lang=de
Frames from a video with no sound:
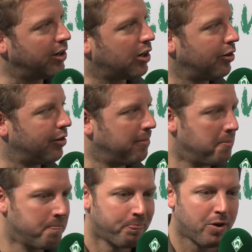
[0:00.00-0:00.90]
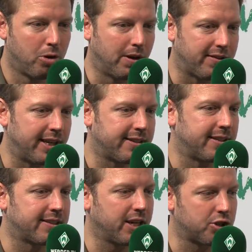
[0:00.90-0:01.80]
Wir können Du das
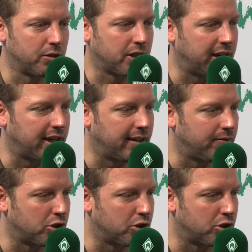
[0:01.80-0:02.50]
1-1 gegen Stuttgart reden,